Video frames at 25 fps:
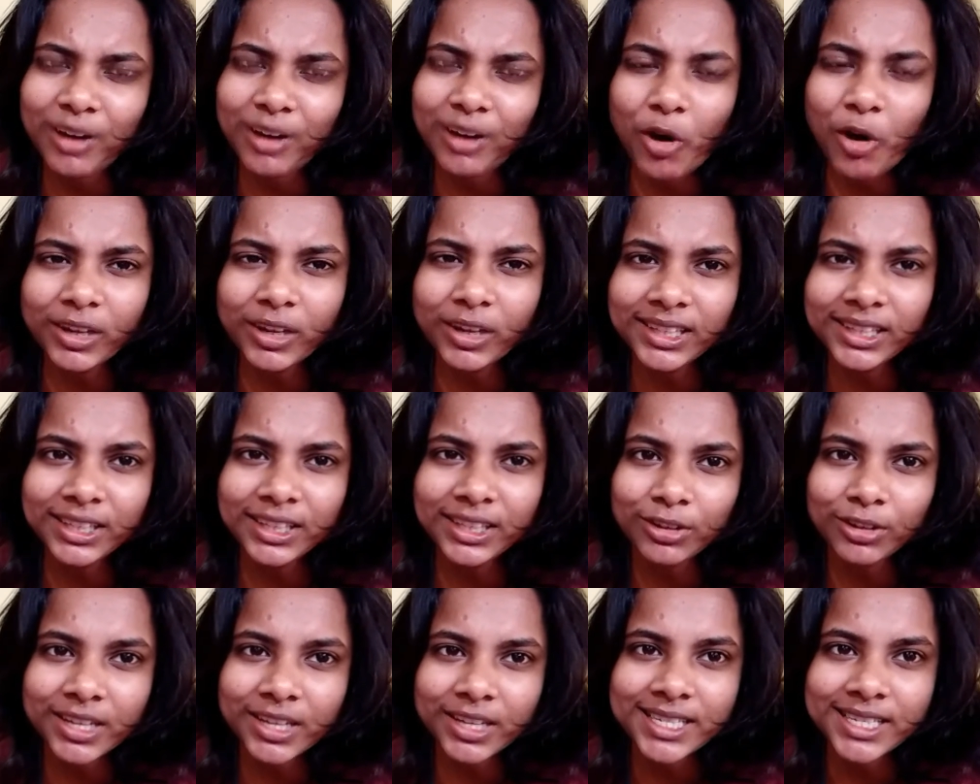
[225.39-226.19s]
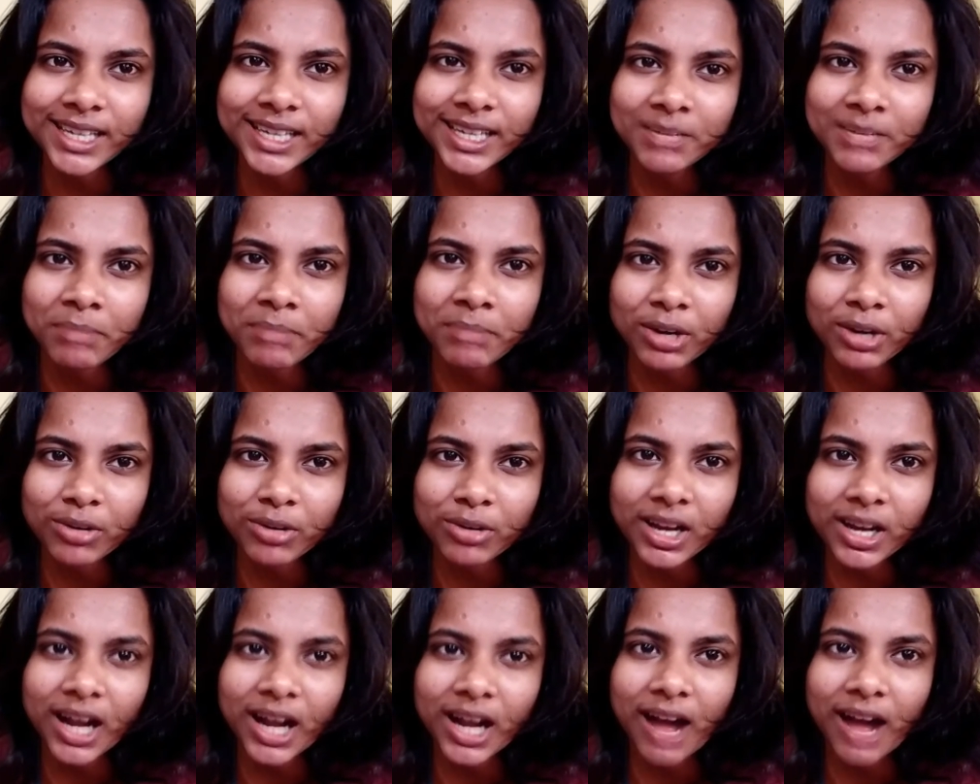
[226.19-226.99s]
অনেকদিন ধরে চিকেন
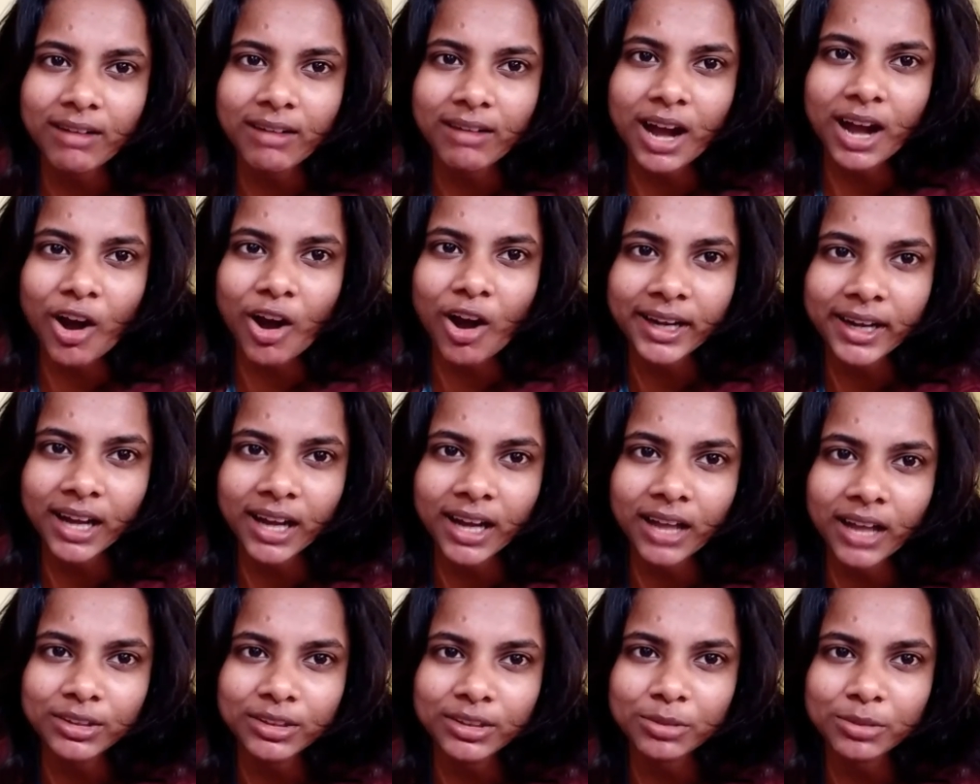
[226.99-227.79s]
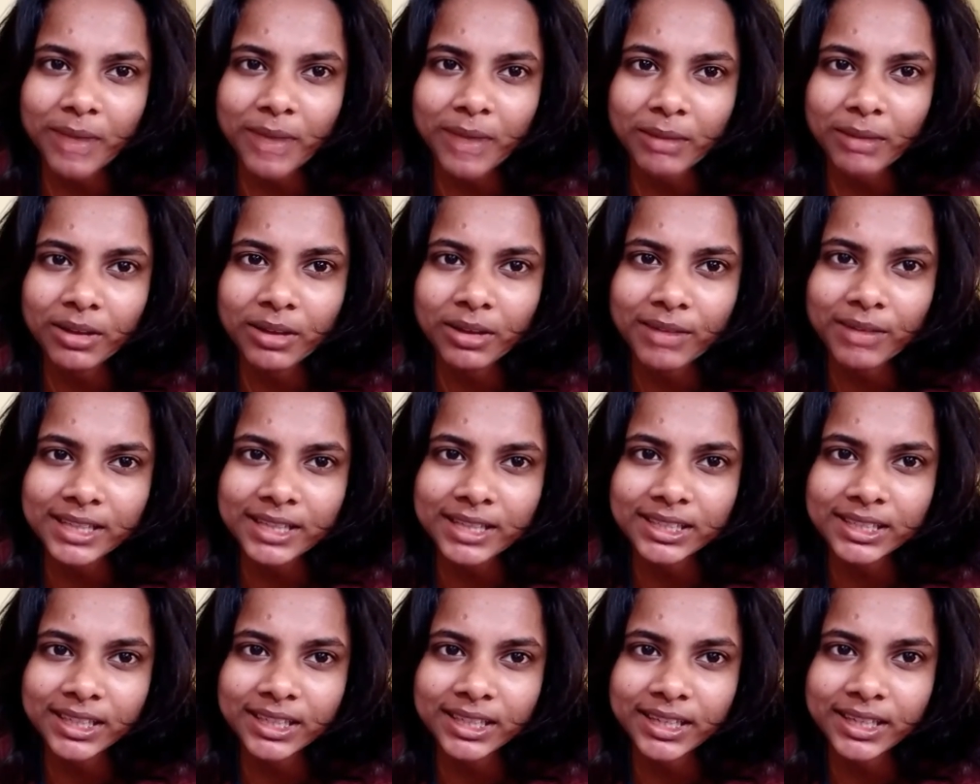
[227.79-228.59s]
পাকোড়া খাওয়া হয় না তো ভাবলাম
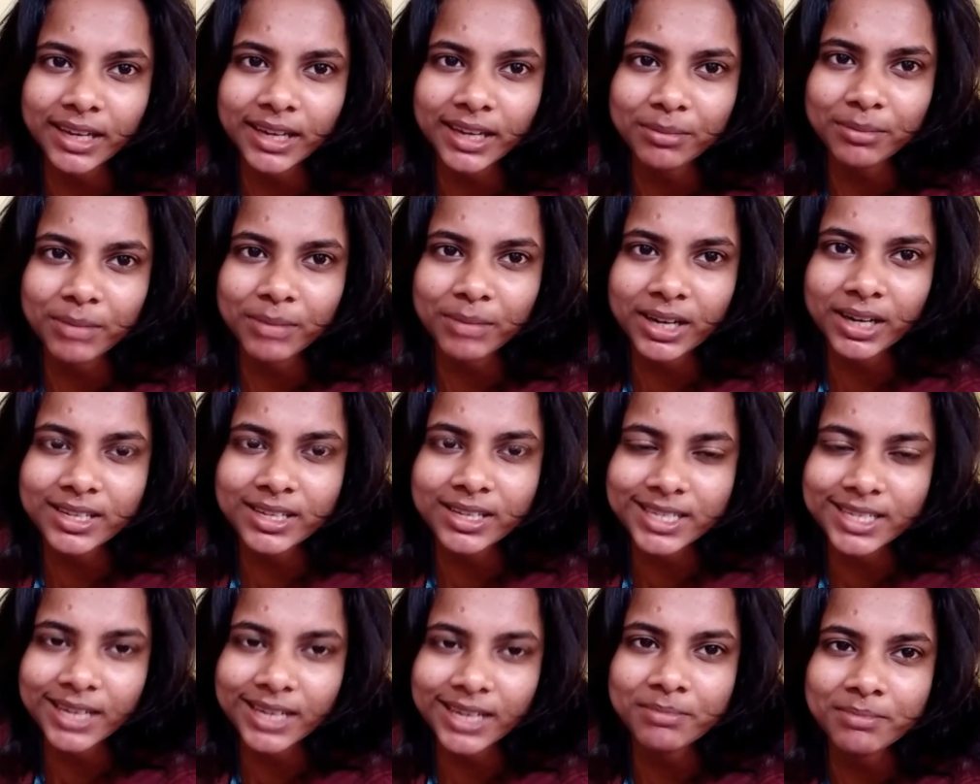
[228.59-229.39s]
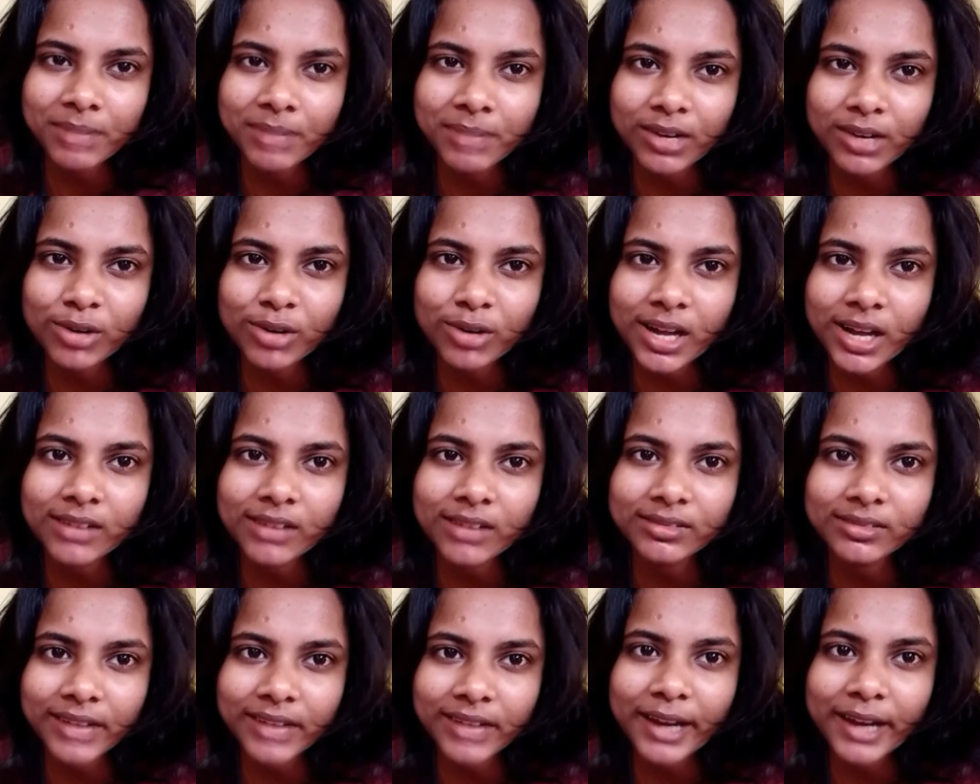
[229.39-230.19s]
আজকে একবার চিকেন পাকোড়া
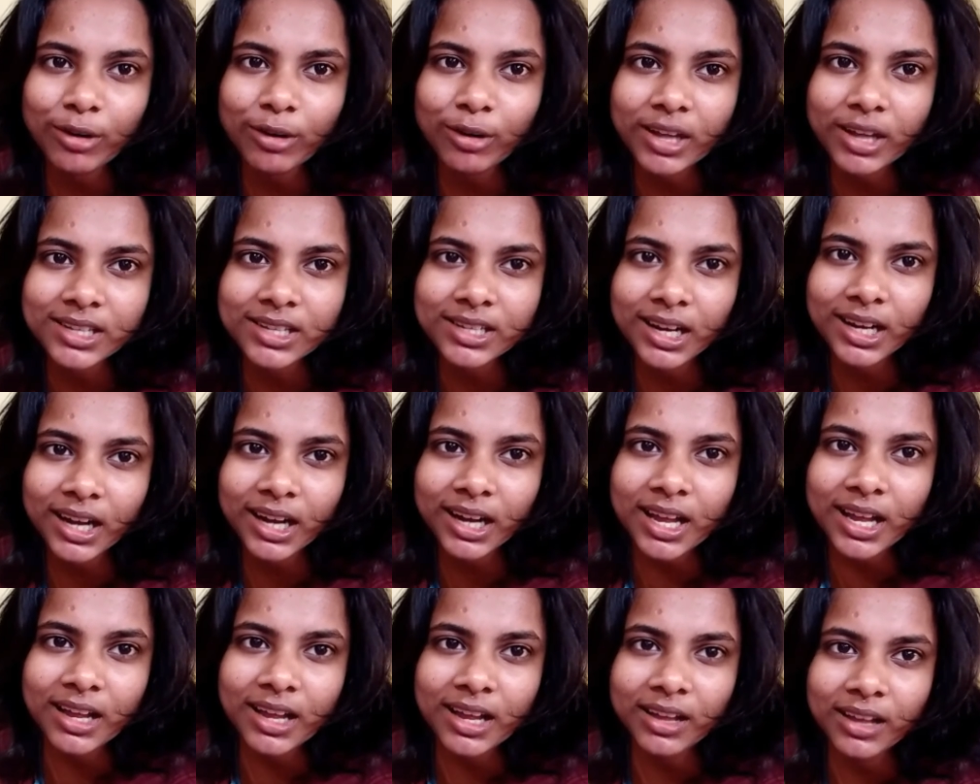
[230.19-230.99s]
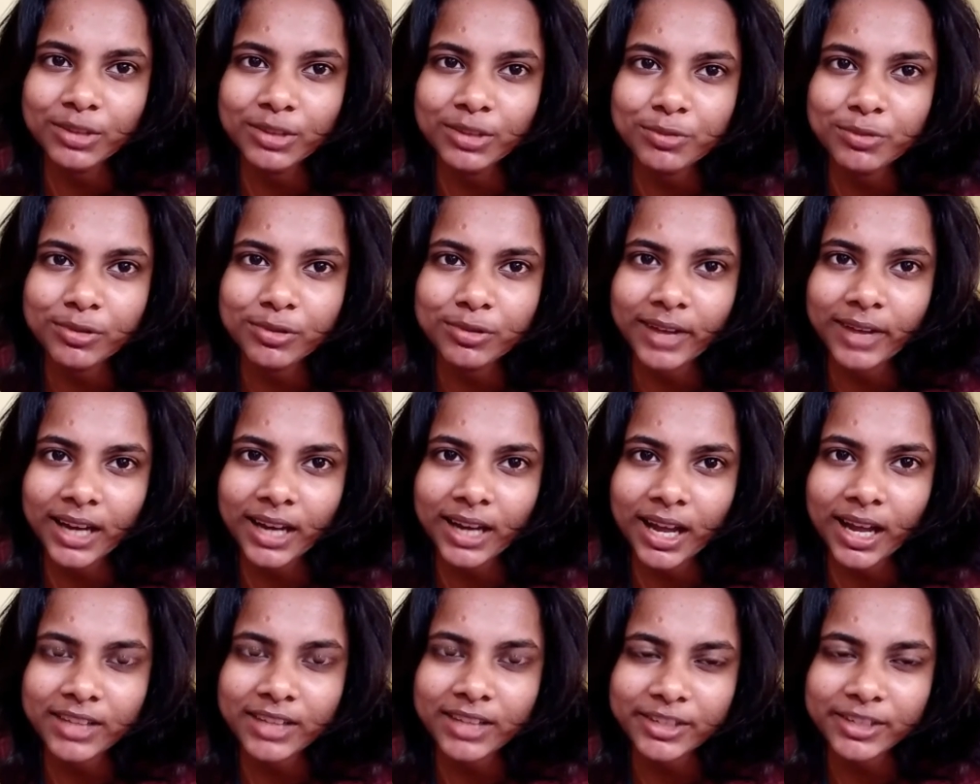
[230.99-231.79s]
ট্রাই করা যাক
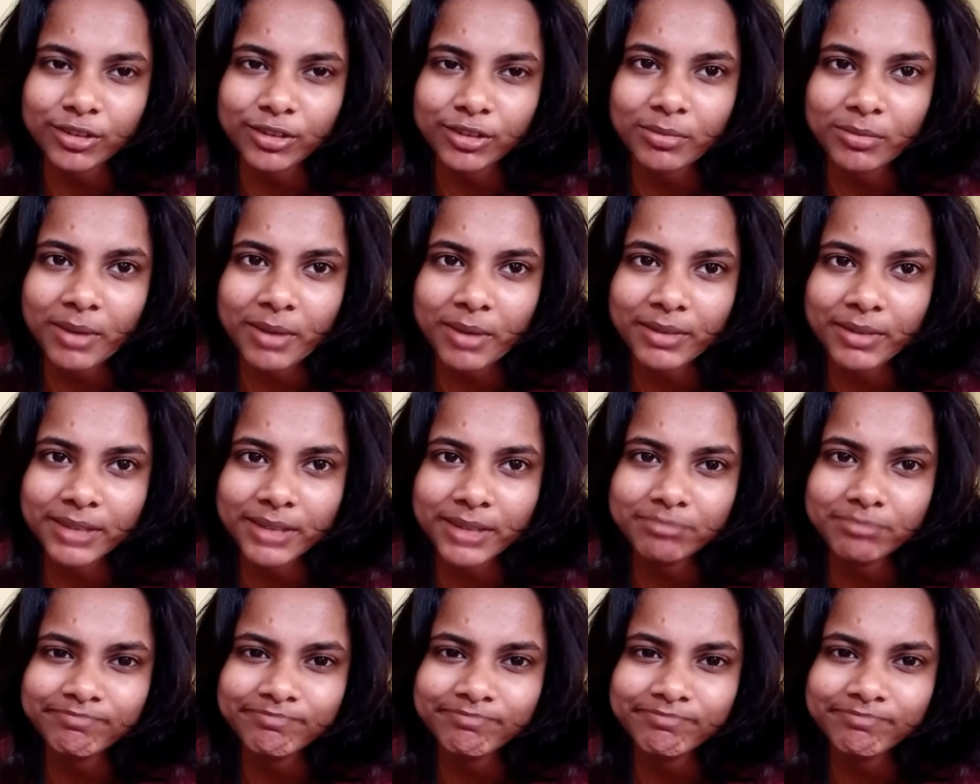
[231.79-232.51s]
দুপুরবেলা সেরকমভাবে